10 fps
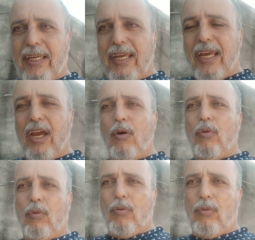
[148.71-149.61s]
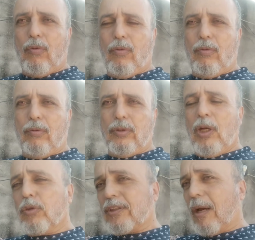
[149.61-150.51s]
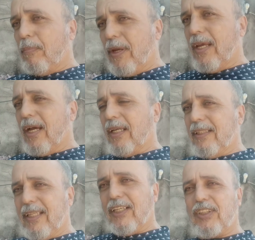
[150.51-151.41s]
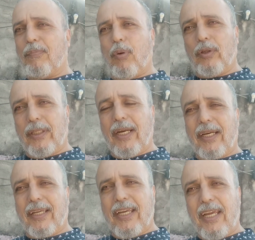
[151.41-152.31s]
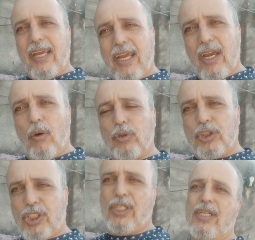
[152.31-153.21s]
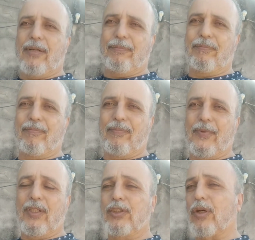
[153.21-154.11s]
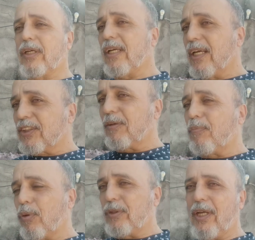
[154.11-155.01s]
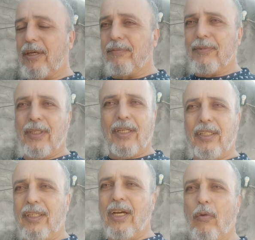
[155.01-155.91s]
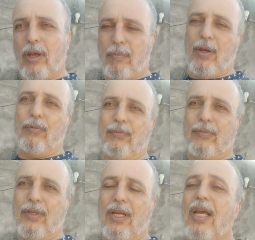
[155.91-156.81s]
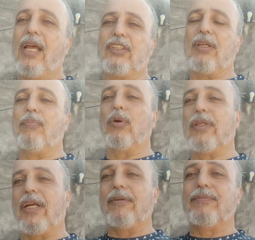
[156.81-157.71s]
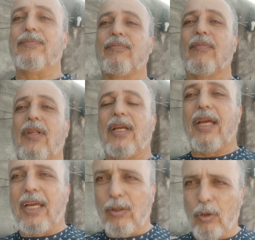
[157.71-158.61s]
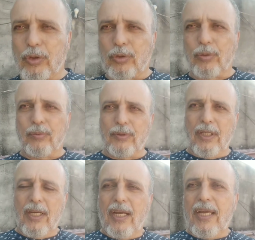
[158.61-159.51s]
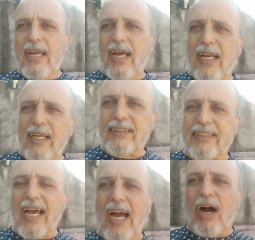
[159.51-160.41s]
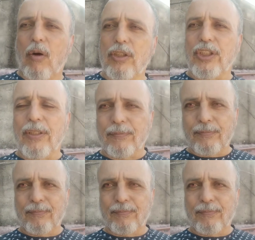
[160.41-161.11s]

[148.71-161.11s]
que eu não sabia desse poder que eu tinha. Só que esse poder não é meu. Esse poder é nosso. E ele está aonde?